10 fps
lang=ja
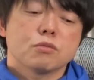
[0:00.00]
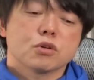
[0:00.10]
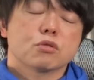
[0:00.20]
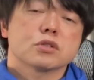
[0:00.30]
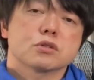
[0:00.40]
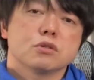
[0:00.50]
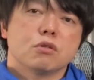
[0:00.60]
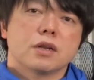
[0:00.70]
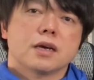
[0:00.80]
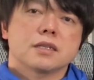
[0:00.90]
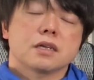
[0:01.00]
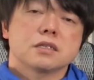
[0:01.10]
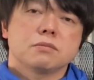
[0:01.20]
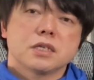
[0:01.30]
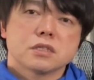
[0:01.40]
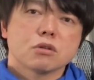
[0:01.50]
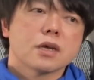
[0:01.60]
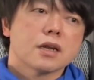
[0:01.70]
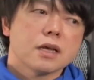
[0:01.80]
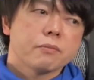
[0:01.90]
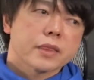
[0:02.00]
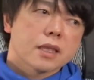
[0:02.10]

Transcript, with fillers: もよろしくお願いいたします。それからね、